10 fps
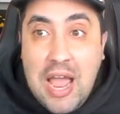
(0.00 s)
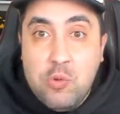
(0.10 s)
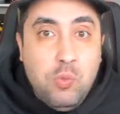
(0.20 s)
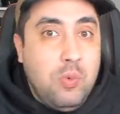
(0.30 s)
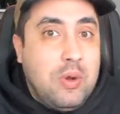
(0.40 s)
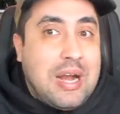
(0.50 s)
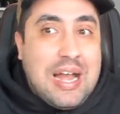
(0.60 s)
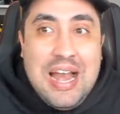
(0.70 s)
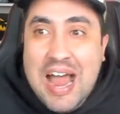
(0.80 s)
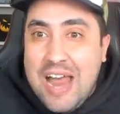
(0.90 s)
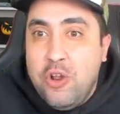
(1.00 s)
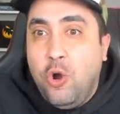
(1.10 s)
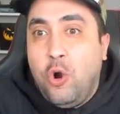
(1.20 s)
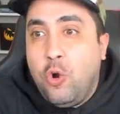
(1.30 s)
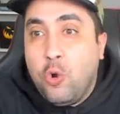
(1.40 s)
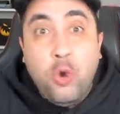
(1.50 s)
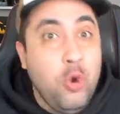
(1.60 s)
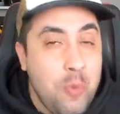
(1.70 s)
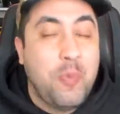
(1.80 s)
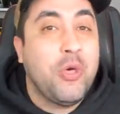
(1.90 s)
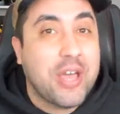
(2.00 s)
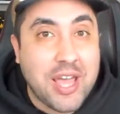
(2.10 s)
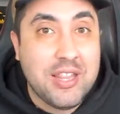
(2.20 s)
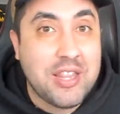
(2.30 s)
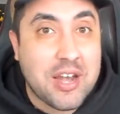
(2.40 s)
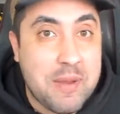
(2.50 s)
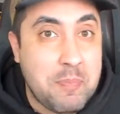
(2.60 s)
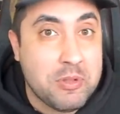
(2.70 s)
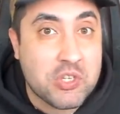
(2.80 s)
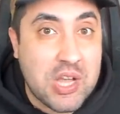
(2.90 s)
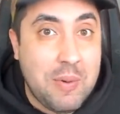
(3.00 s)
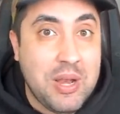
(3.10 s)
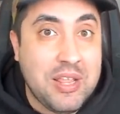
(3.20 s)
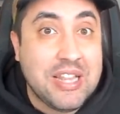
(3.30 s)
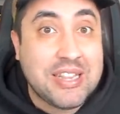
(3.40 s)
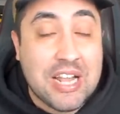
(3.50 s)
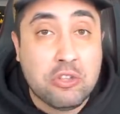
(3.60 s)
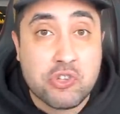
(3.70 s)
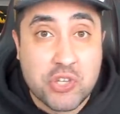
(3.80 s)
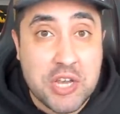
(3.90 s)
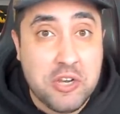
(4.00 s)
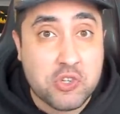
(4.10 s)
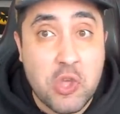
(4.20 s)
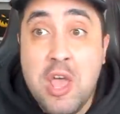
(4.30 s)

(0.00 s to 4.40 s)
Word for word: Hay un claro grupo de gente responsable de tantos años